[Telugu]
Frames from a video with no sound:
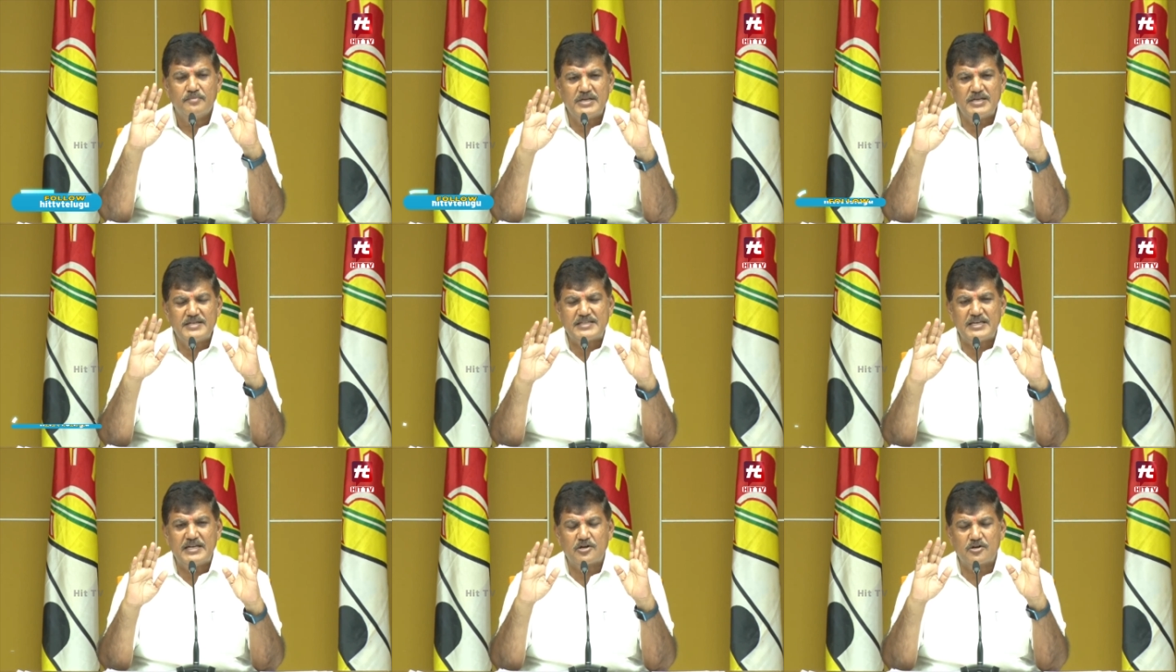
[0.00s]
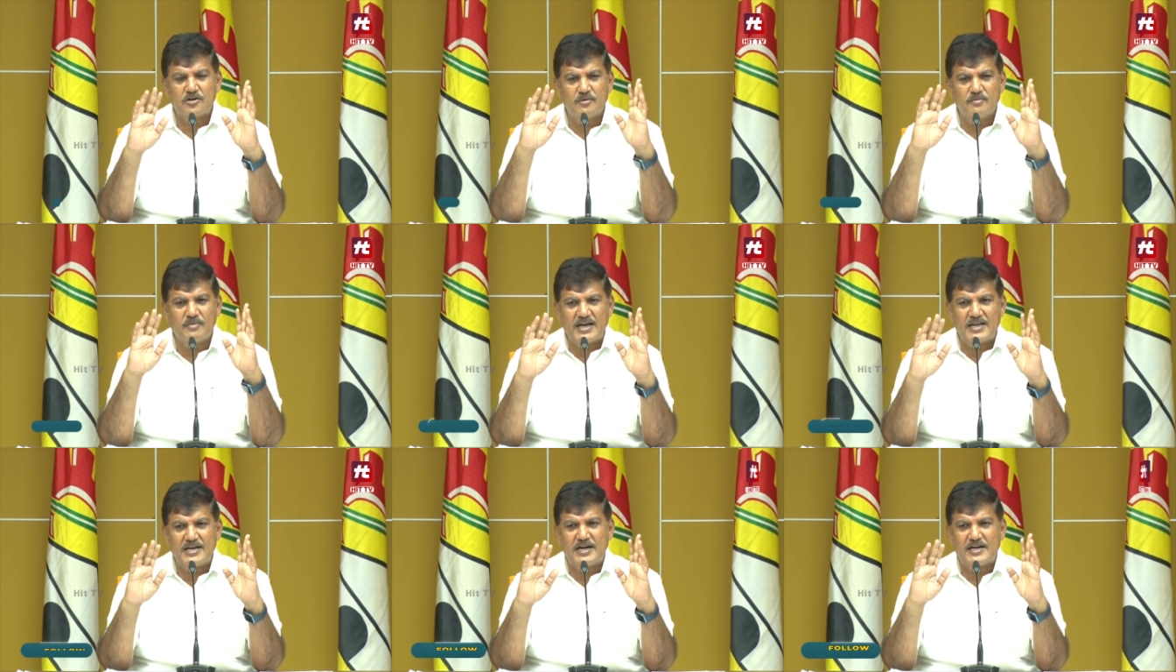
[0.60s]
బీసీలకో
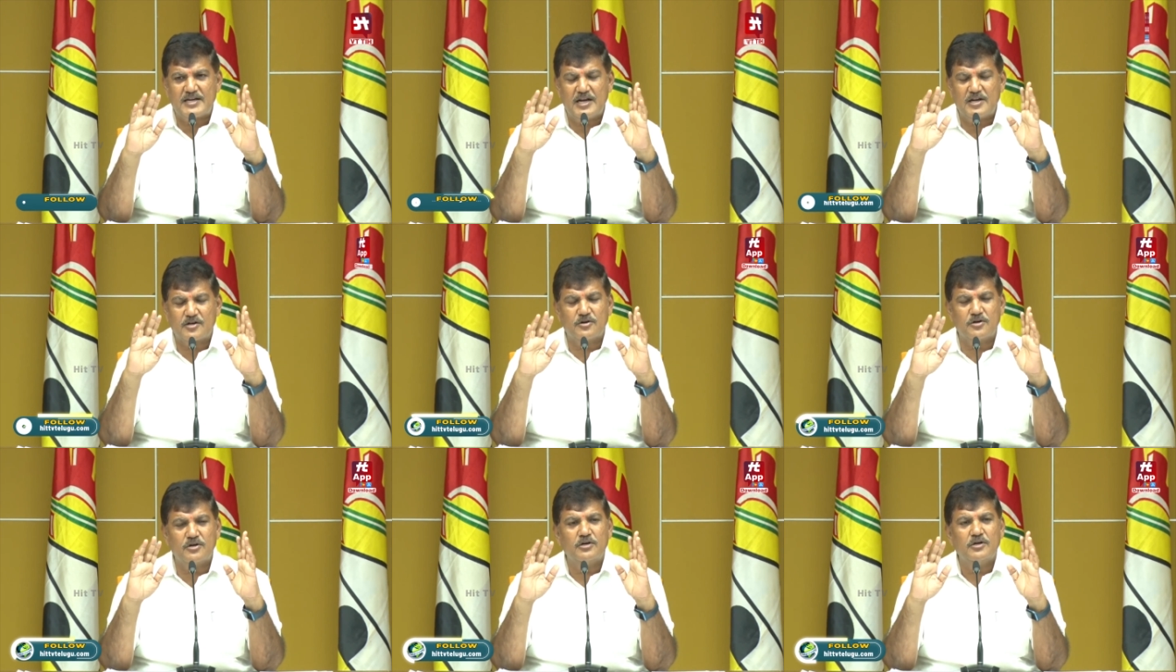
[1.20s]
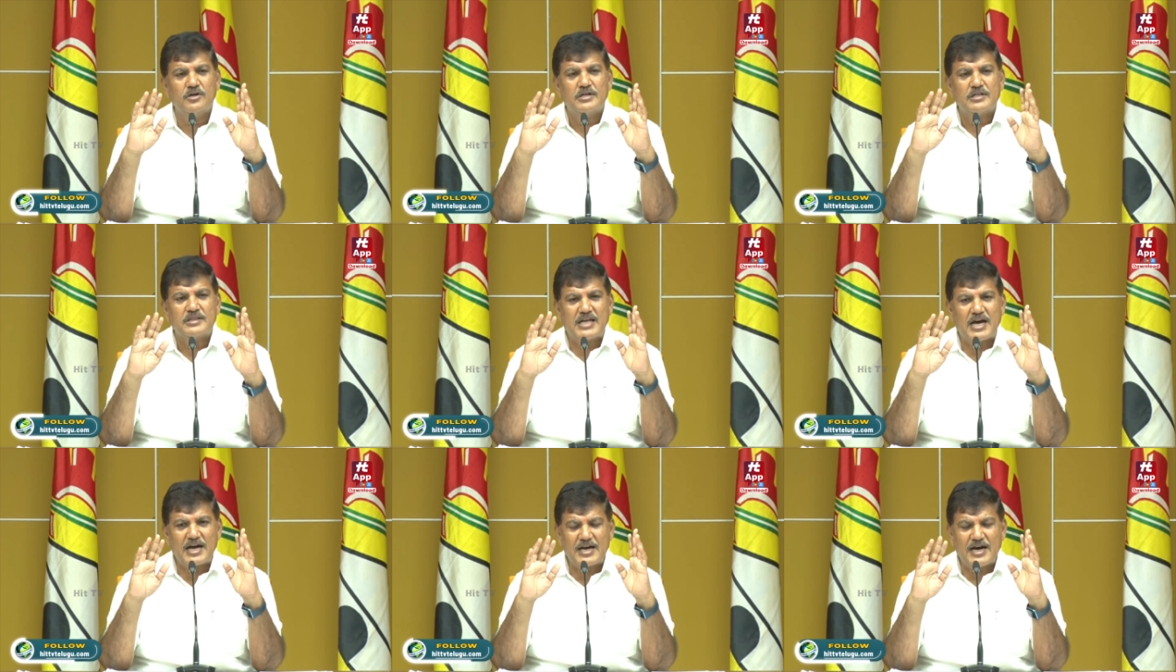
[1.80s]
మైనార్టీలకో
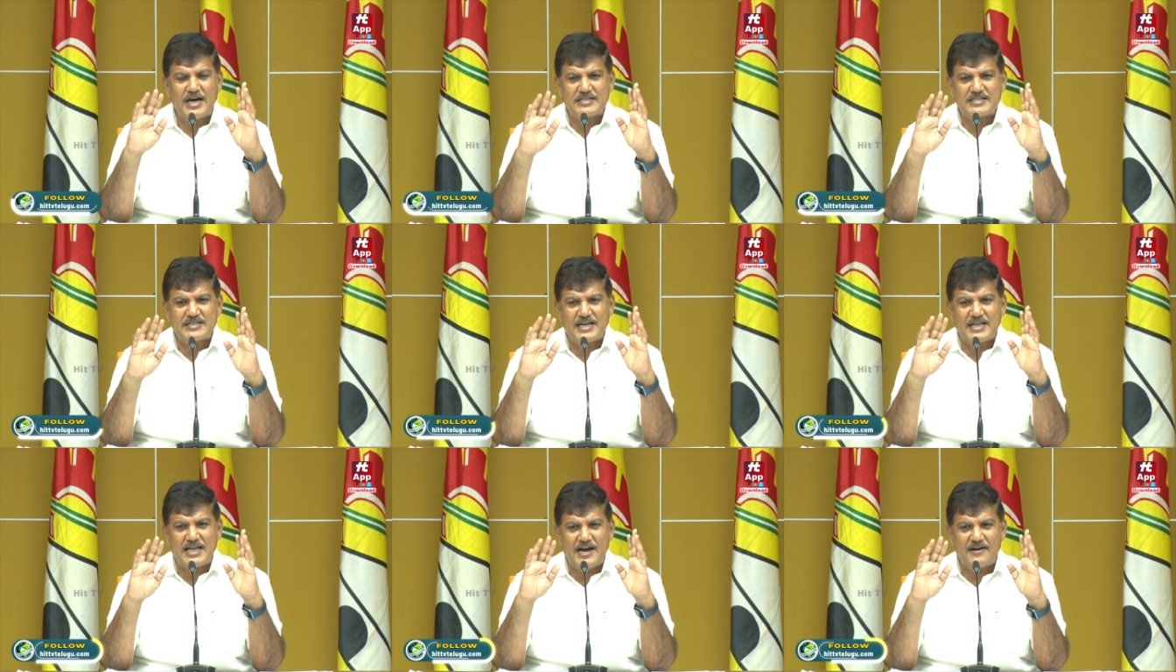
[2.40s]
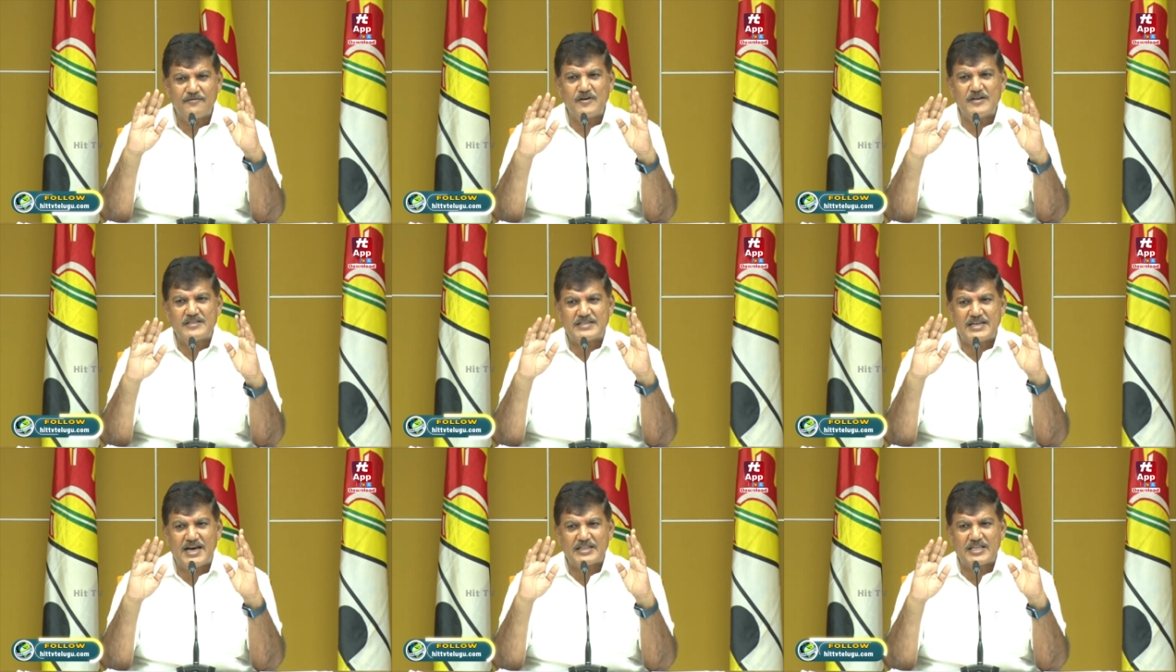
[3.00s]
దక్కాల్సిన యాభై
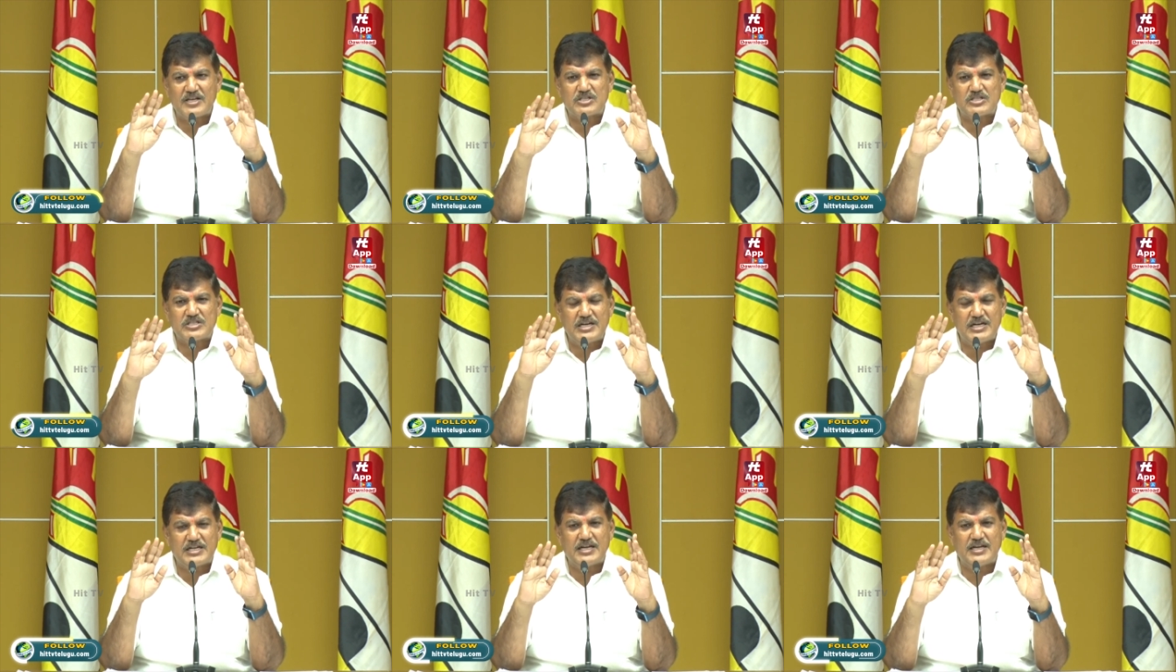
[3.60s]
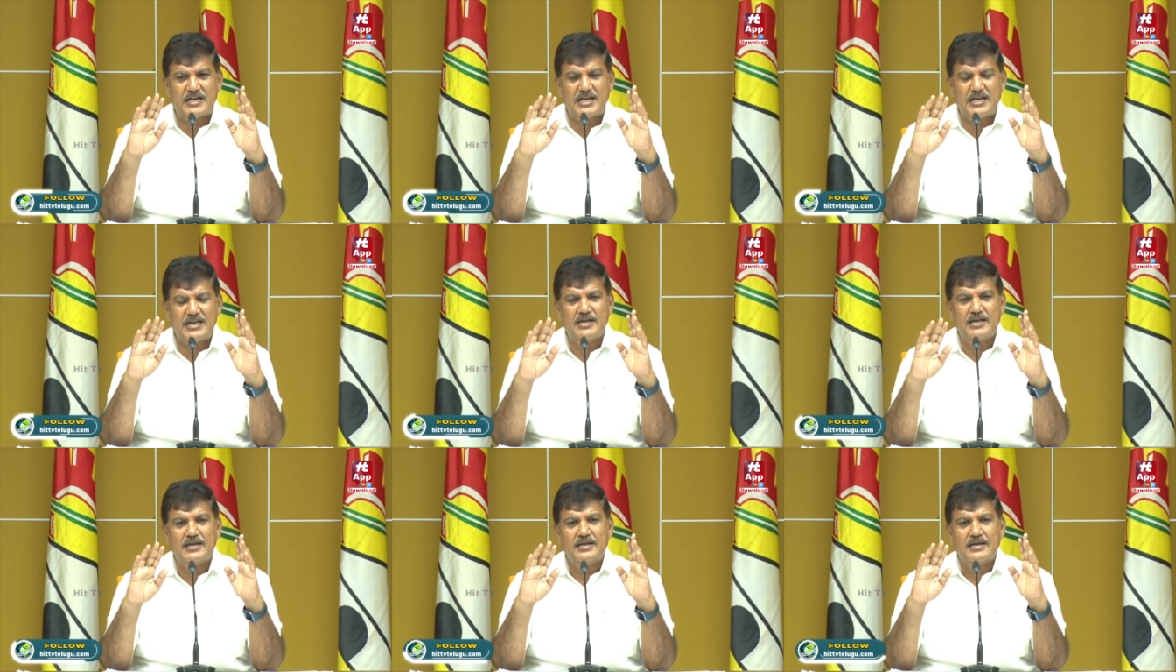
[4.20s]
శాతం సీట్లని
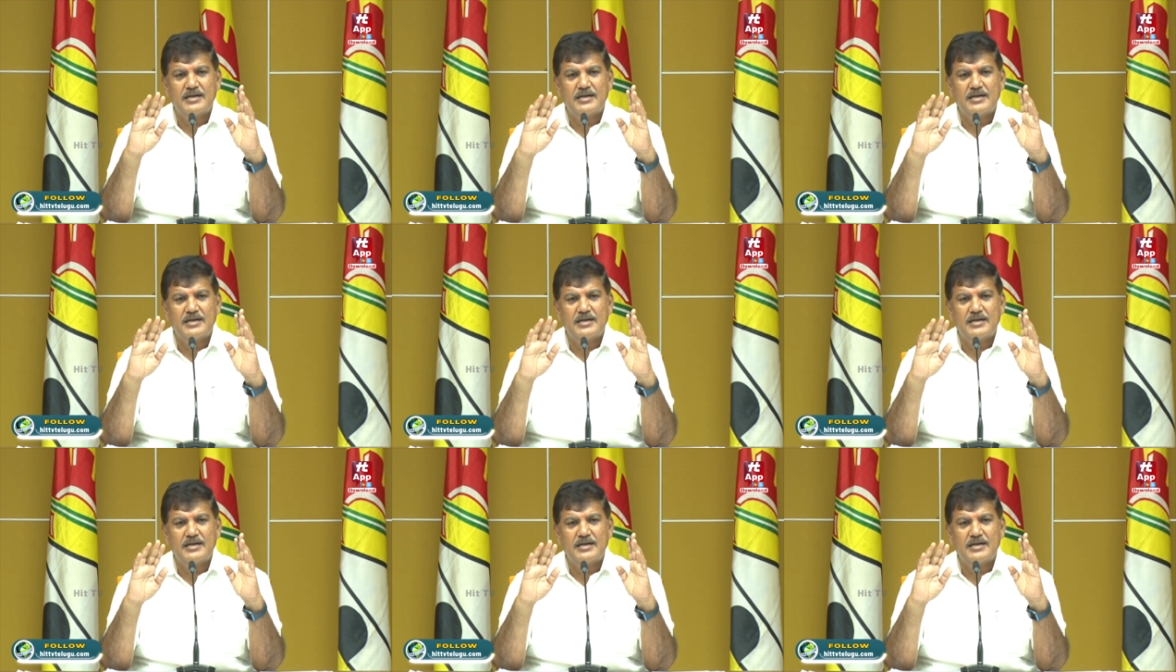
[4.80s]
